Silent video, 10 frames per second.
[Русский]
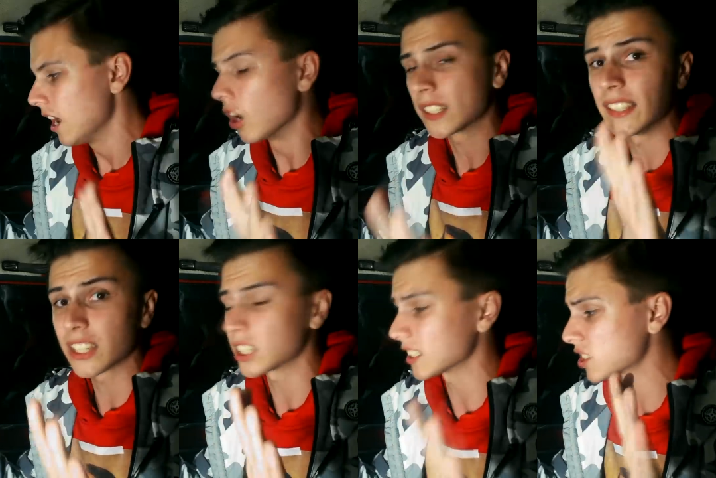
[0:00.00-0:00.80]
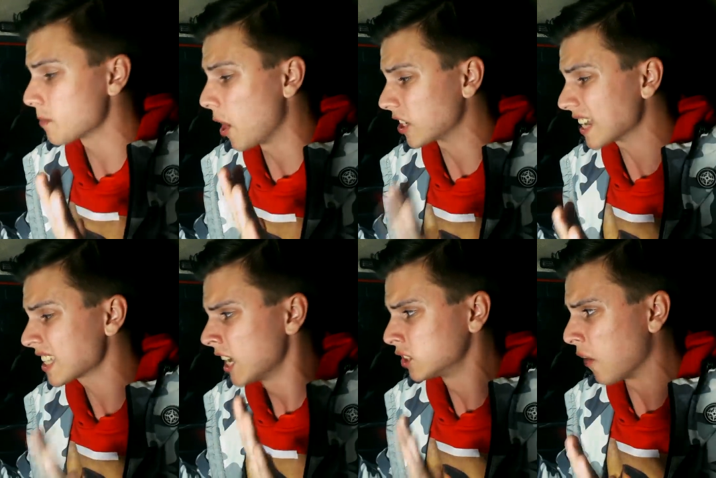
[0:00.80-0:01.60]
Окей, на счет нажимаю, раз,
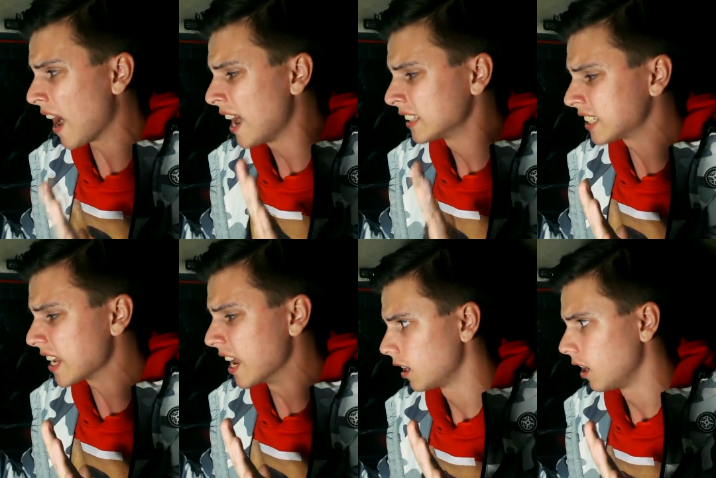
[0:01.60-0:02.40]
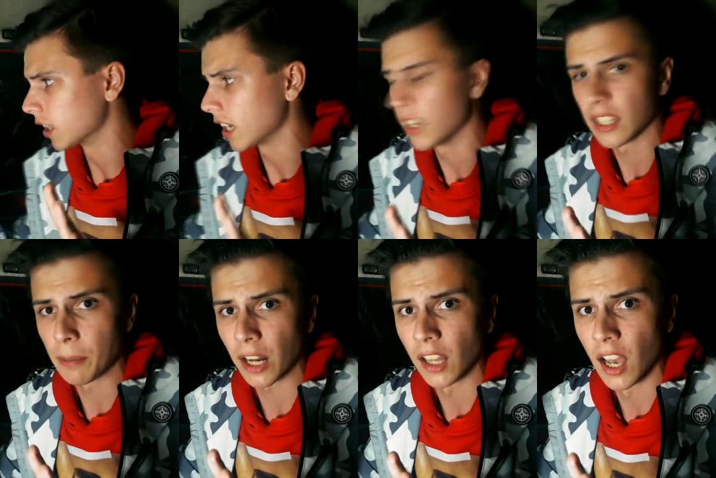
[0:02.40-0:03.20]
два, три. Окей, я
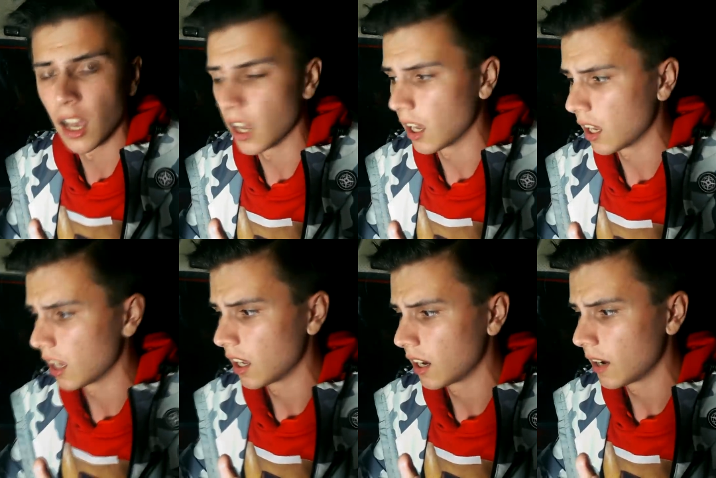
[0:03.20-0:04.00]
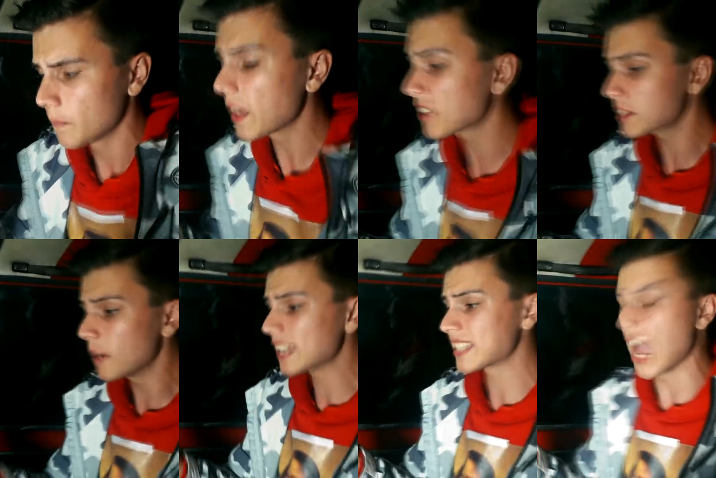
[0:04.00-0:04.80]
набрал. Да в
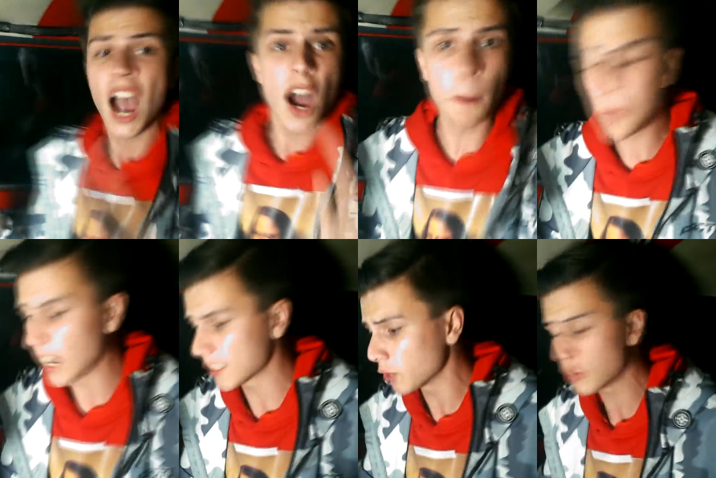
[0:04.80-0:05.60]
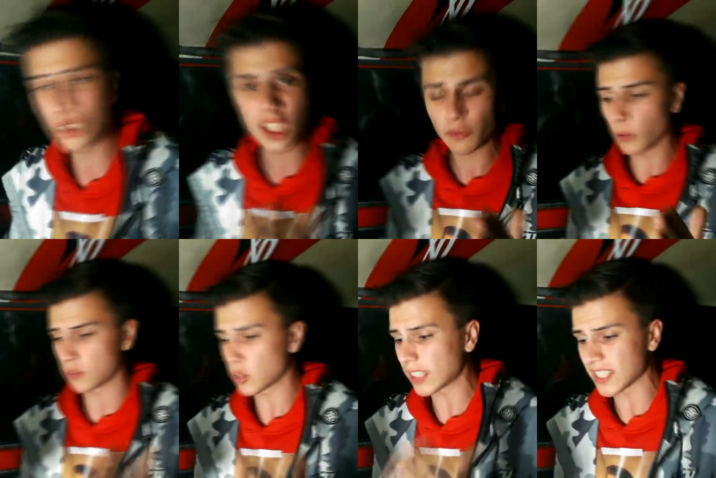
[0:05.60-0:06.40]
смысле? Опять его не существует.
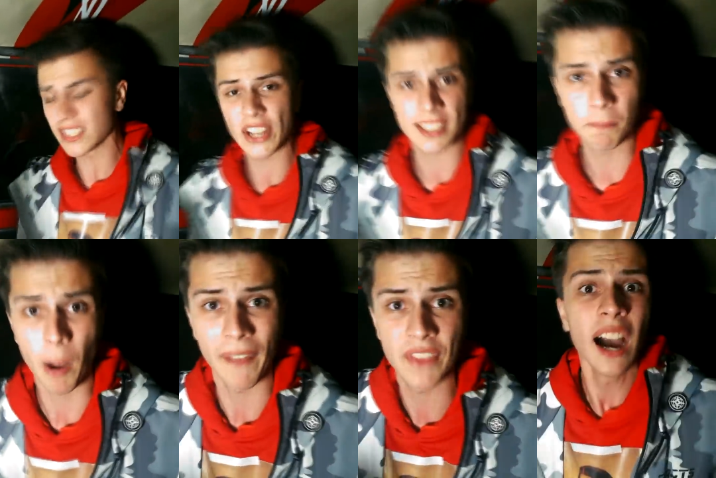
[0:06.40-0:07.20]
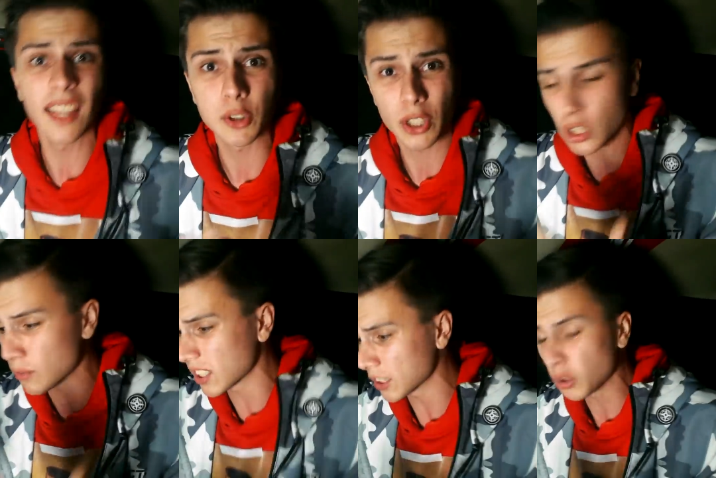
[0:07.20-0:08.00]
Что это значит, банда? Она только что
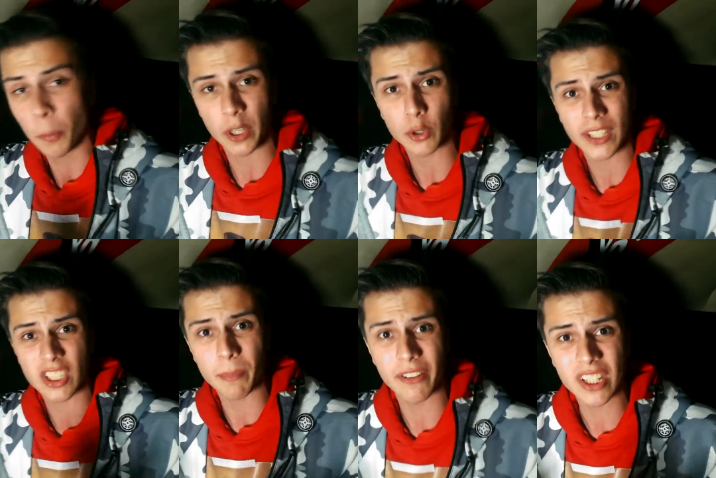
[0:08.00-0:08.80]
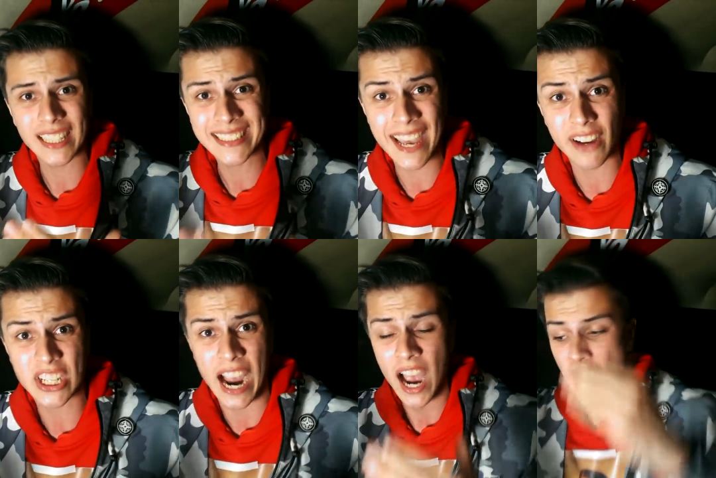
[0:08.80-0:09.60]
взяла трубку и только что там говорила
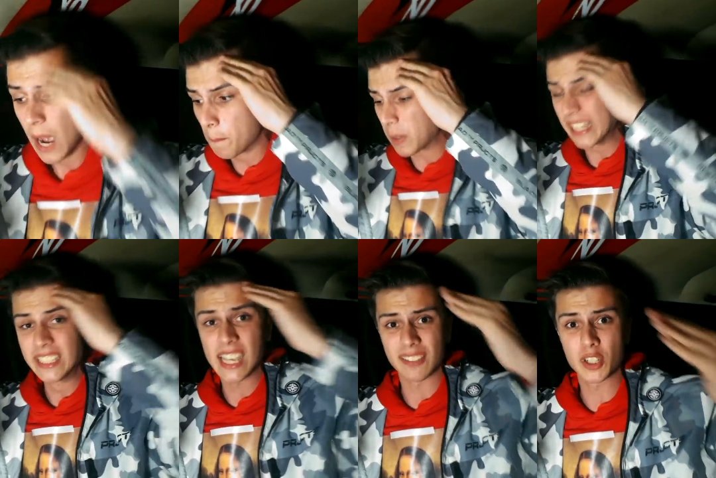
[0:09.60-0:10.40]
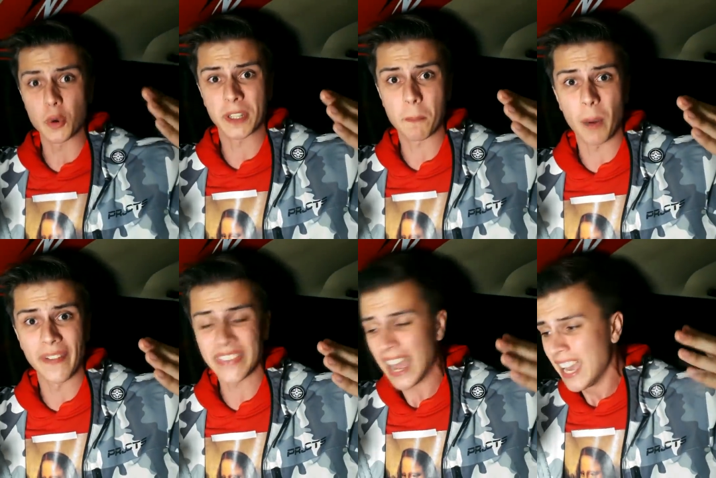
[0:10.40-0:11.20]
девочка. Блин, я в шоке,
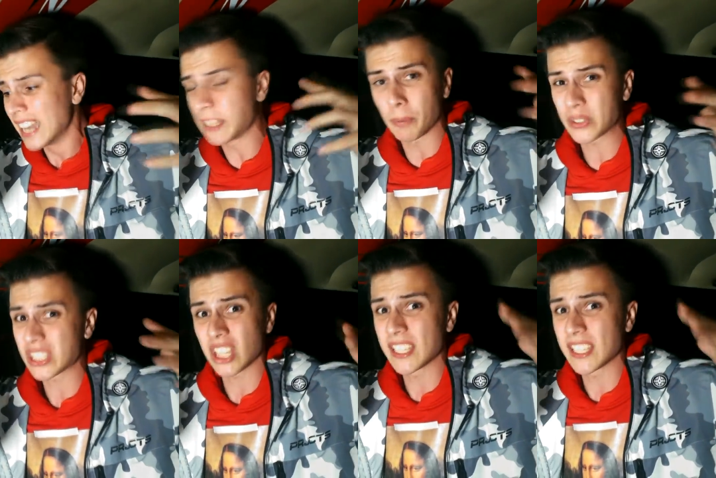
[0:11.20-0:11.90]
банда. Это просто жесть.